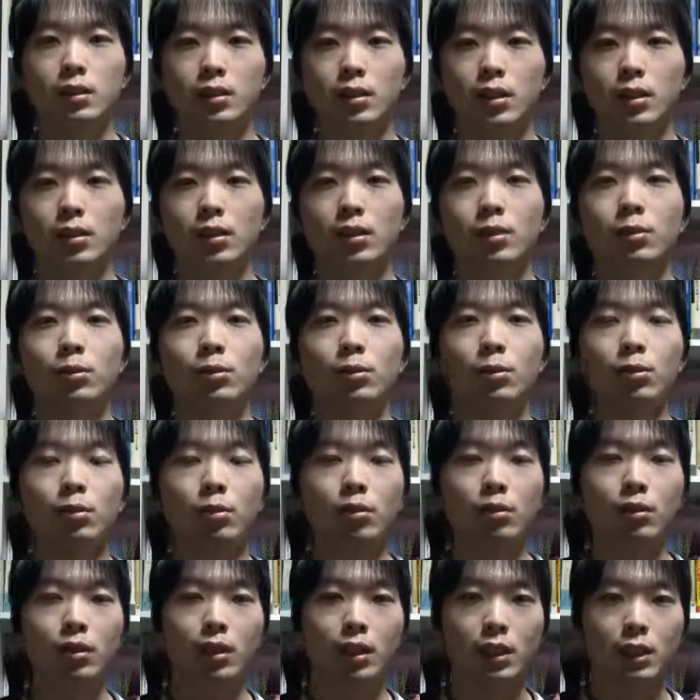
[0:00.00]
チャンネル登
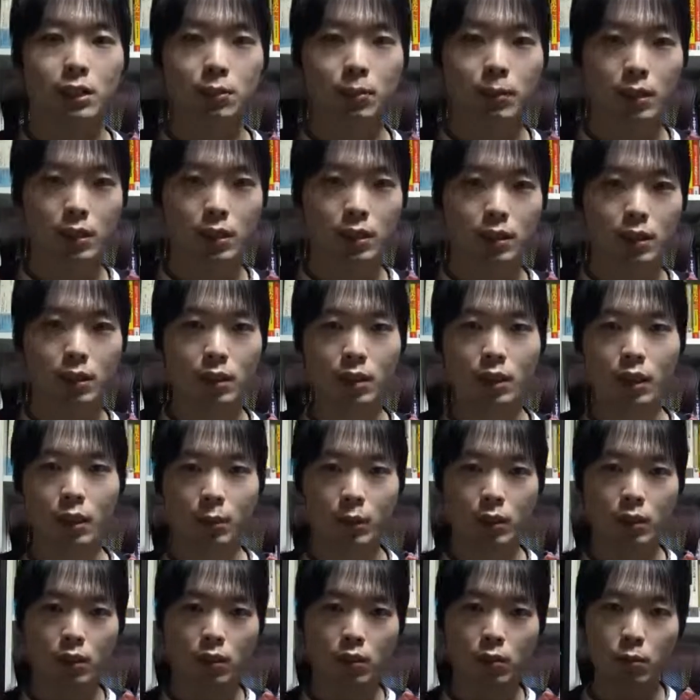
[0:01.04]
録お願いします
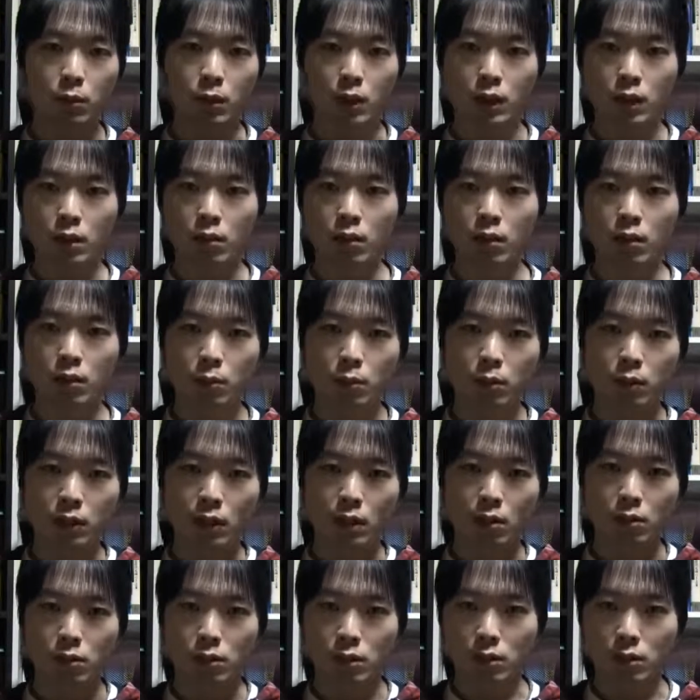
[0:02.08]
画面の右上のボタンを